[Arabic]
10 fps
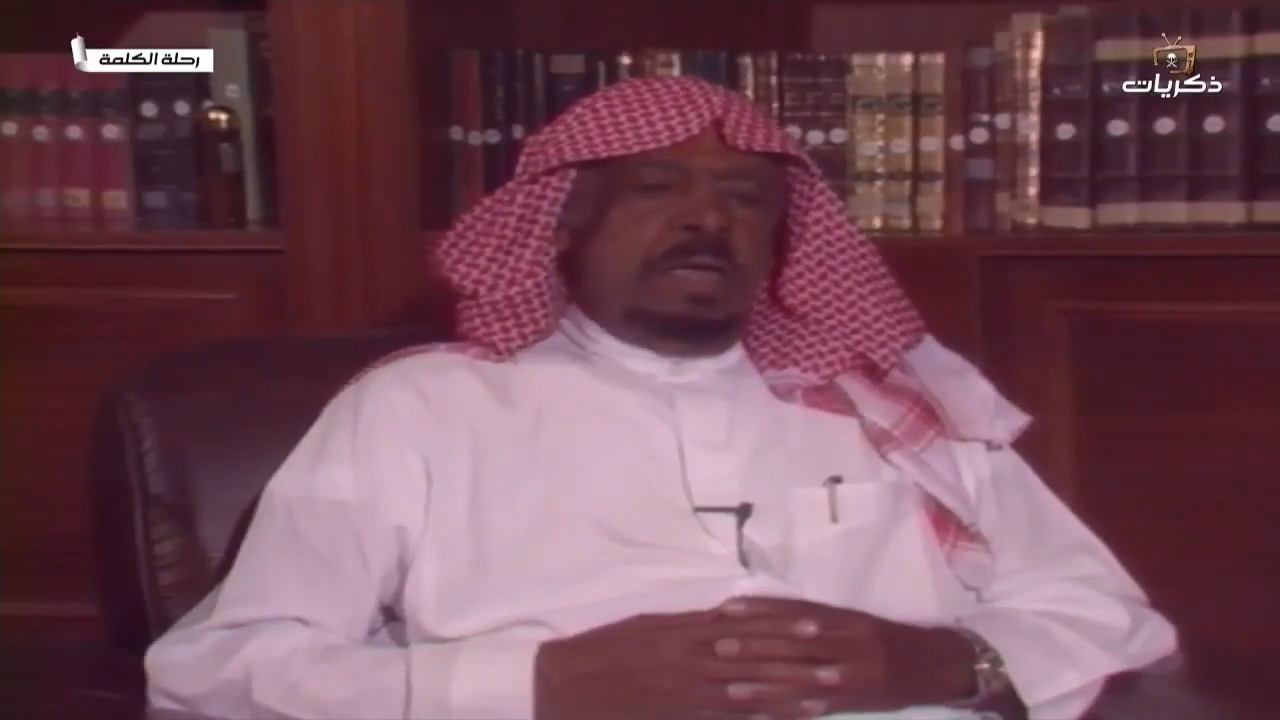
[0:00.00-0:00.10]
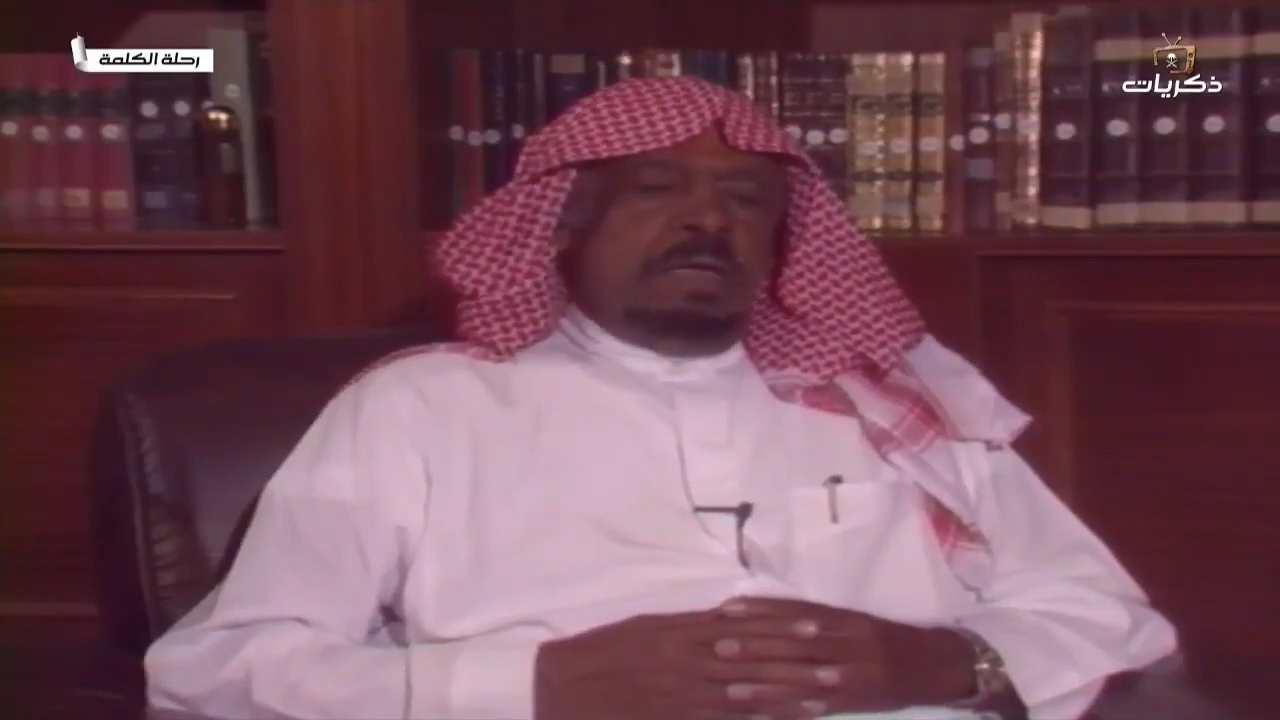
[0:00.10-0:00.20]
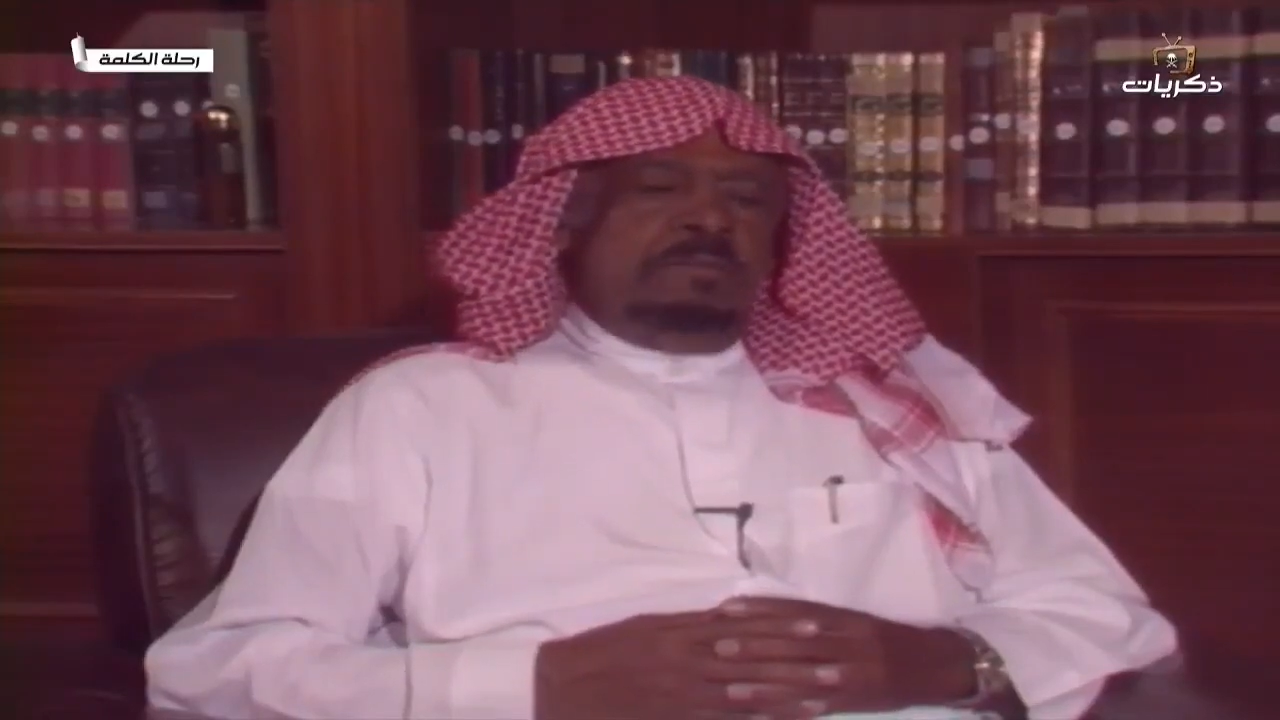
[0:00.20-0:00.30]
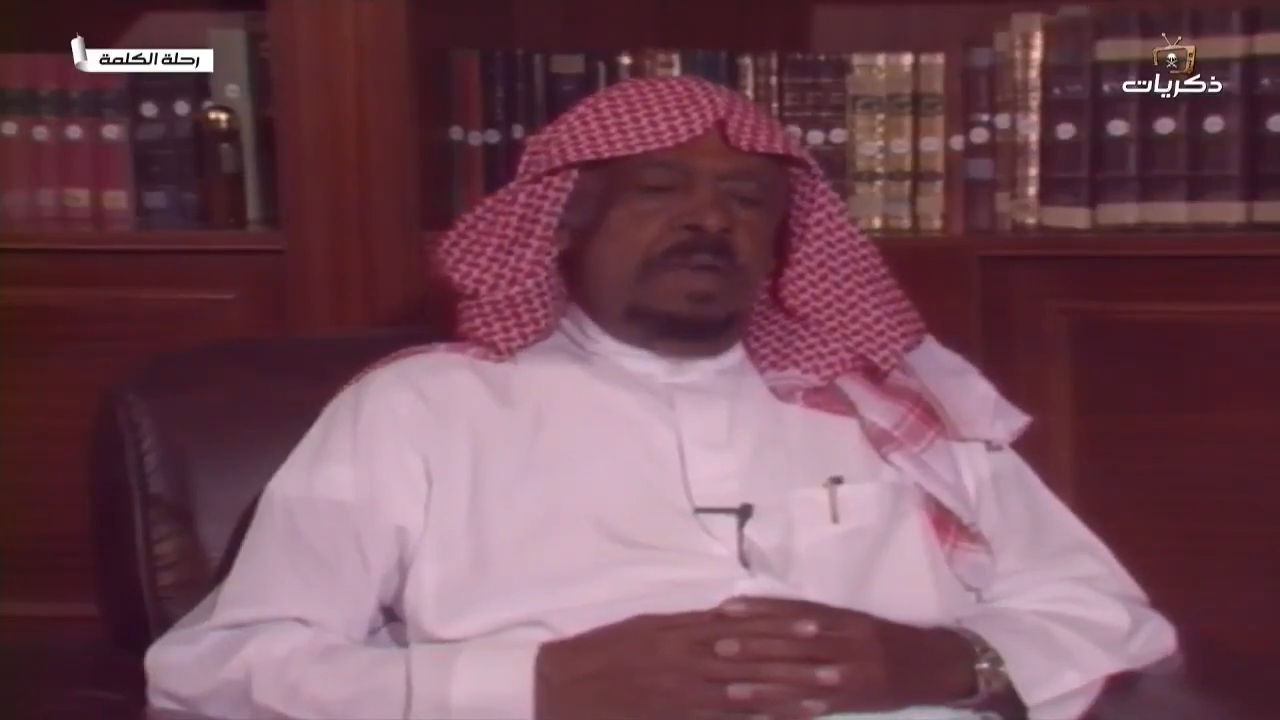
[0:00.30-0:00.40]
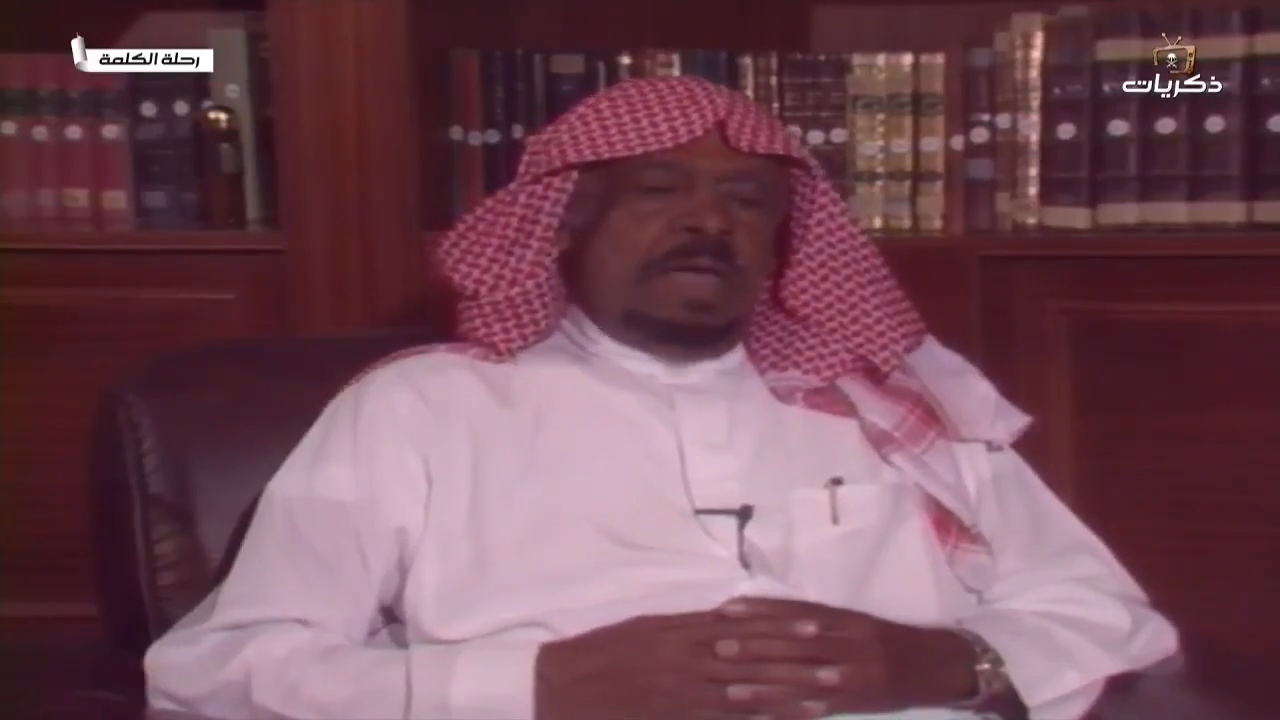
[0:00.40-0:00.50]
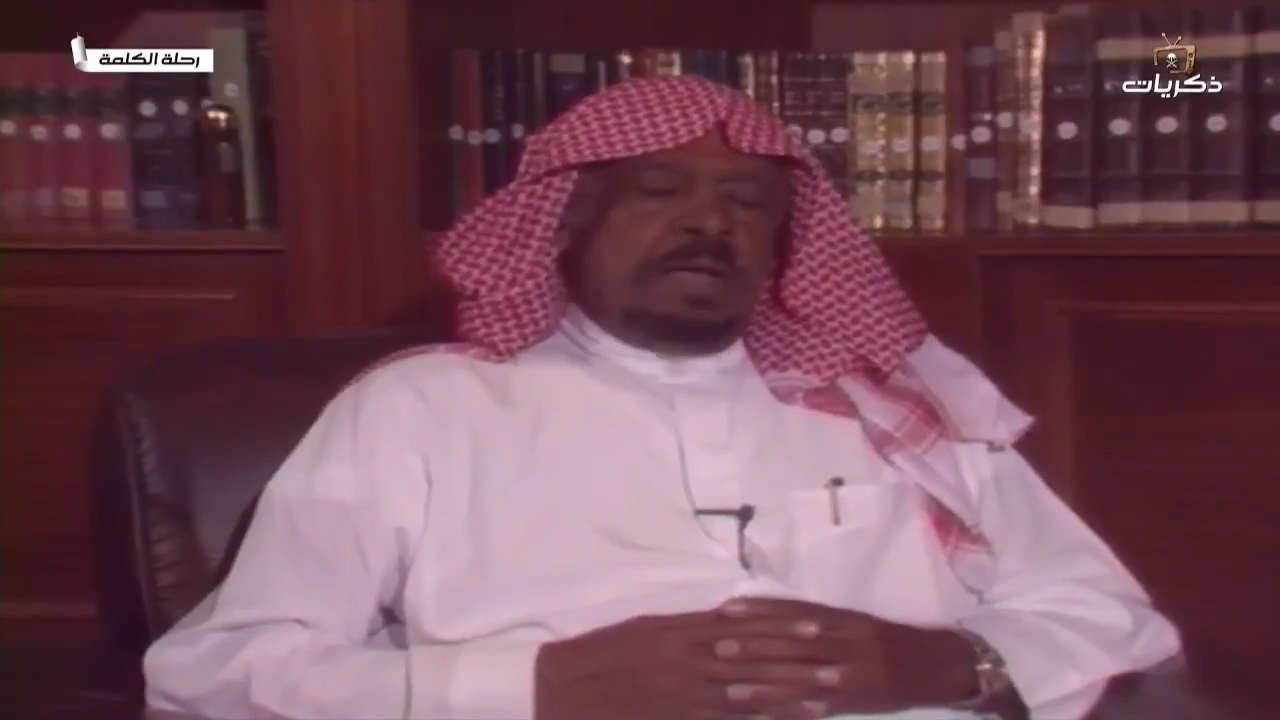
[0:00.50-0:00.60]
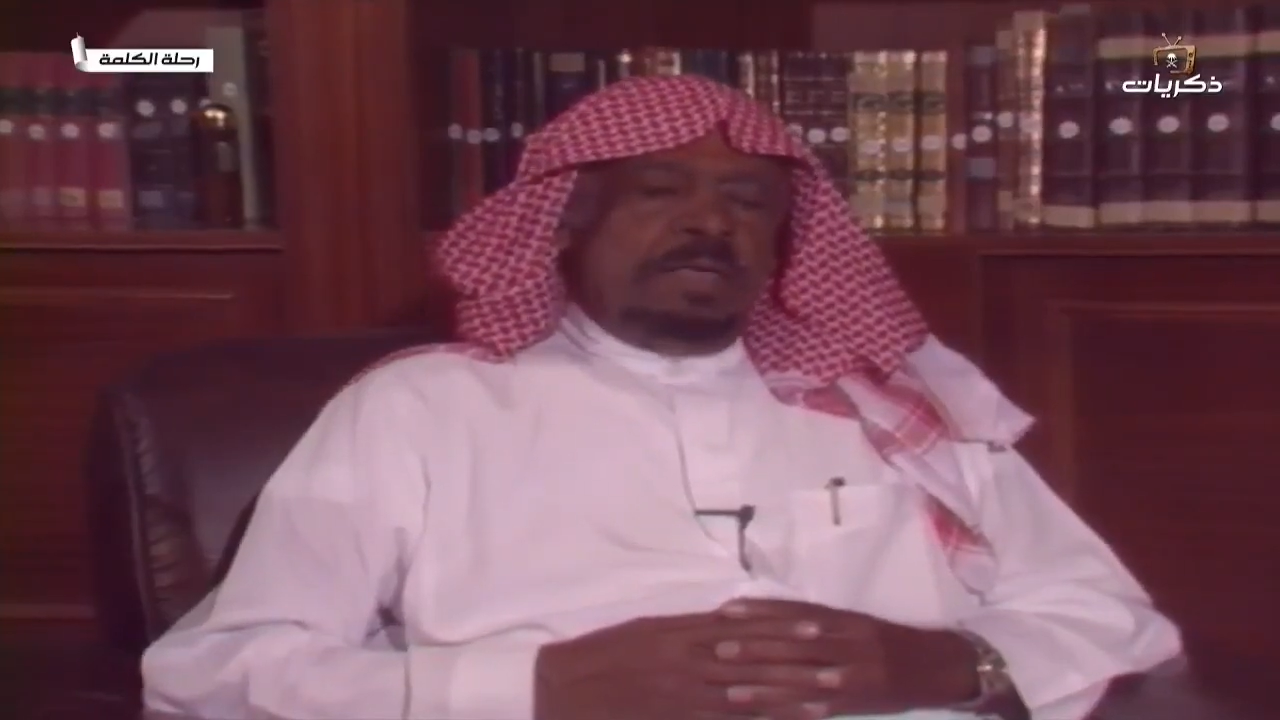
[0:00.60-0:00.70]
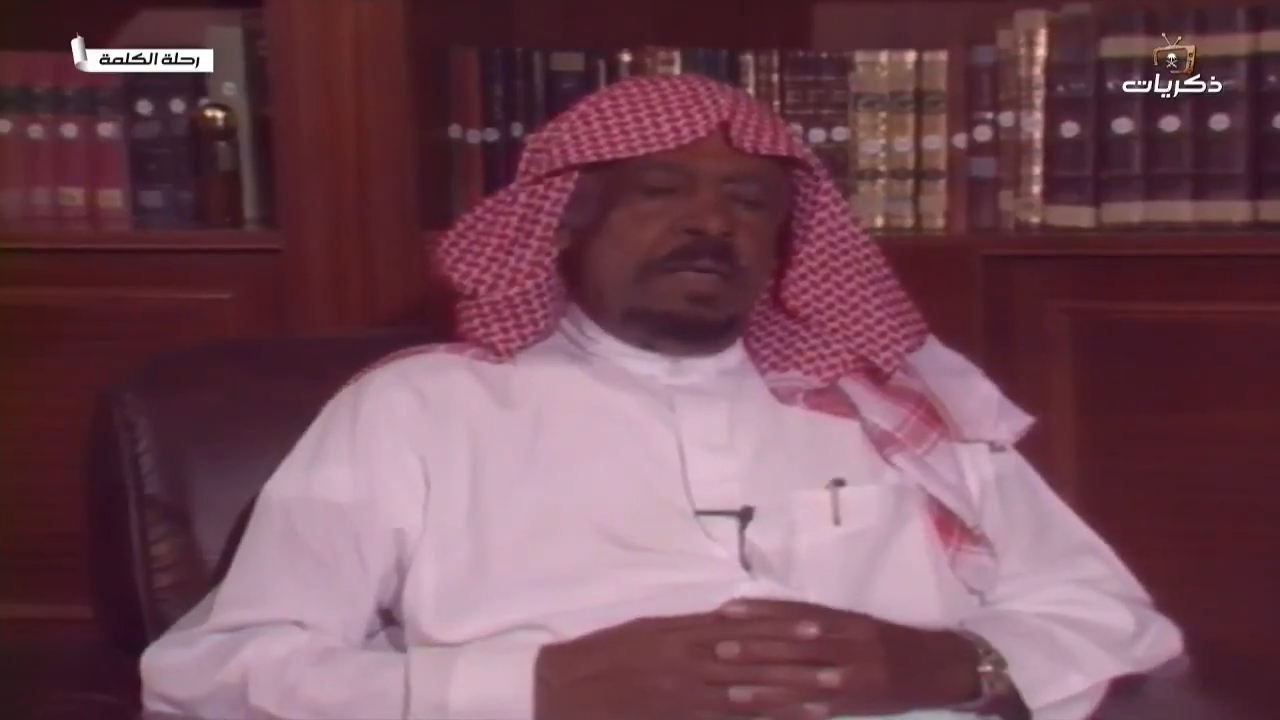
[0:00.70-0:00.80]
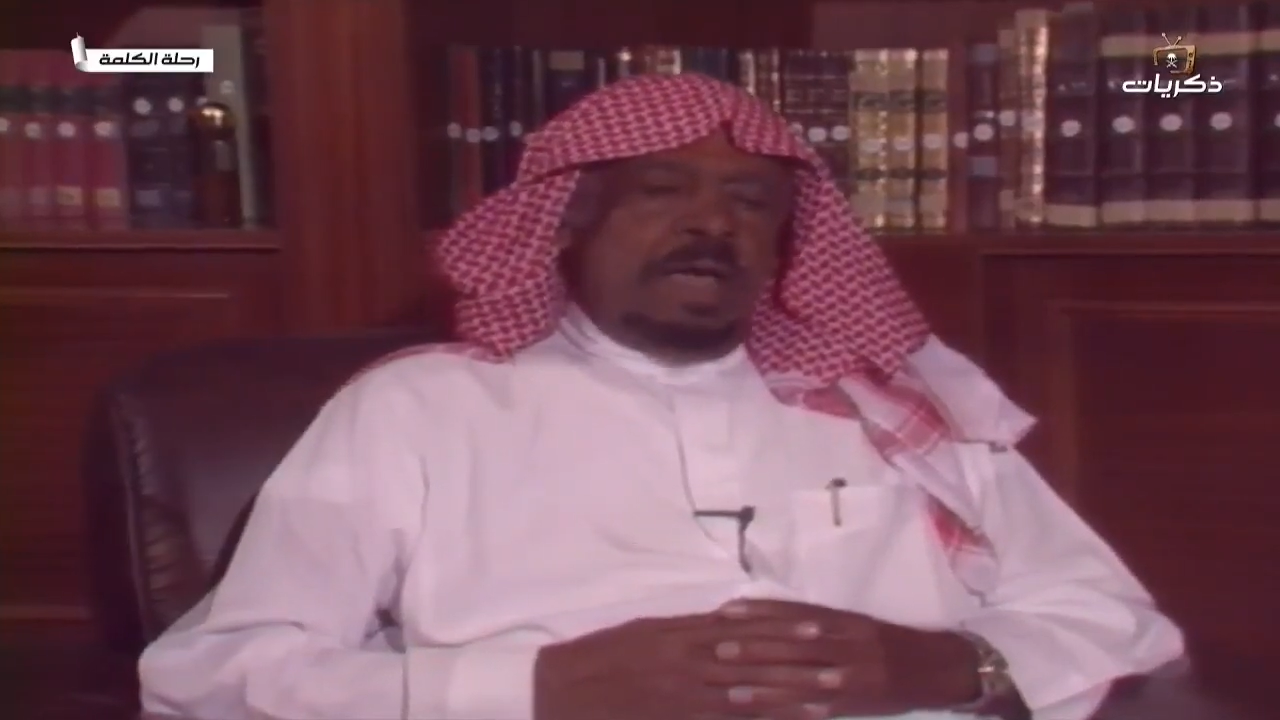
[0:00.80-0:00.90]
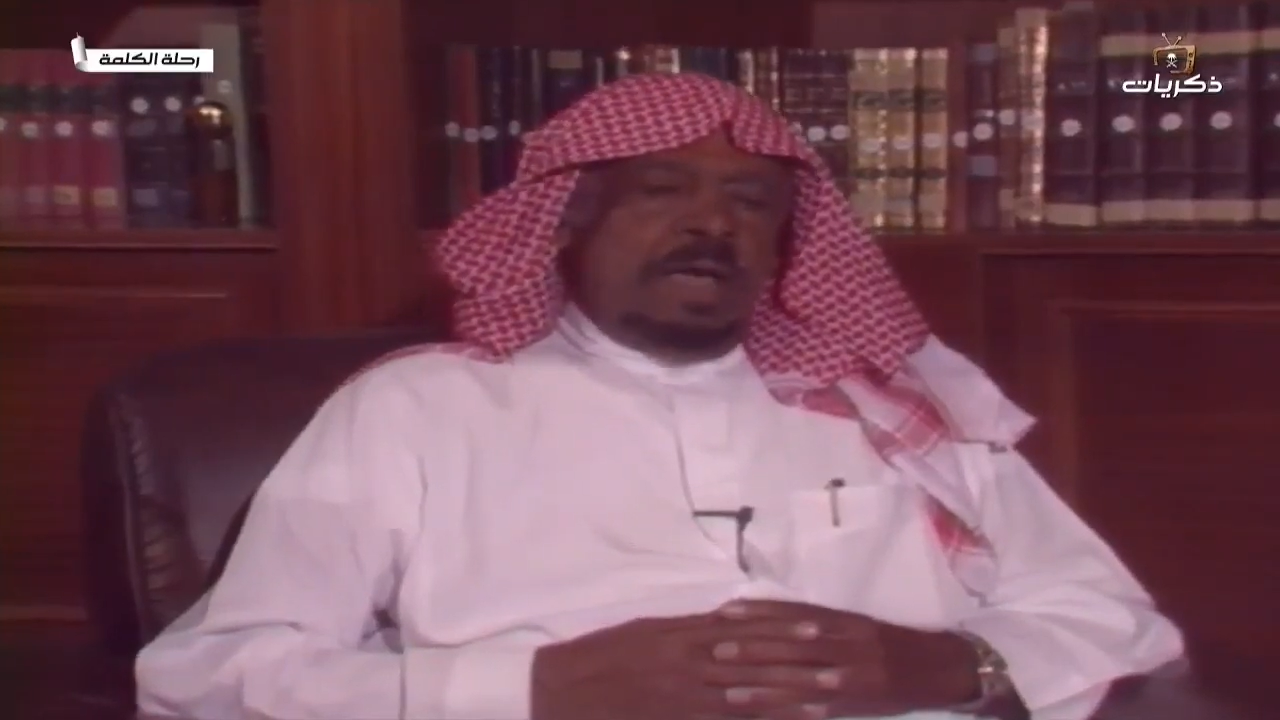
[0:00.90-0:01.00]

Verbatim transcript: آه، في الحقيقة